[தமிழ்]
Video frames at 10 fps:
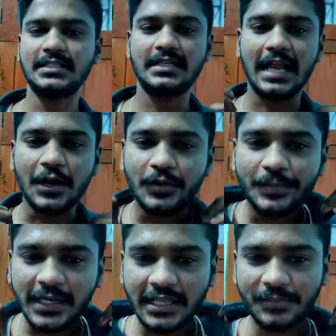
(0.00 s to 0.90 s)
நானும் ஒரு
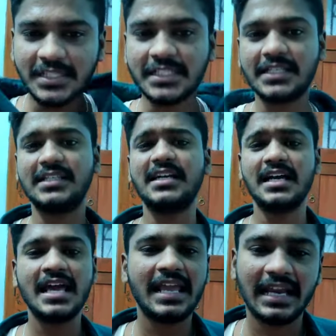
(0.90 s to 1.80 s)
பெரிய மெஜிஷியன் தான்
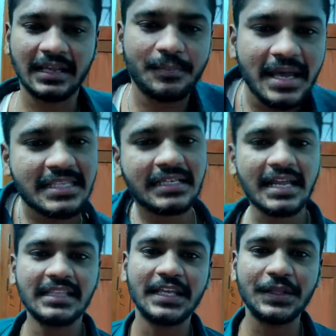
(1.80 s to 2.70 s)
எனக்கு
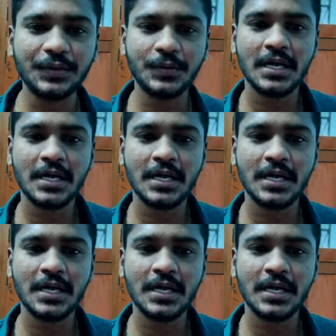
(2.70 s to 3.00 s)
மேஜிக்லாம் தெரியும்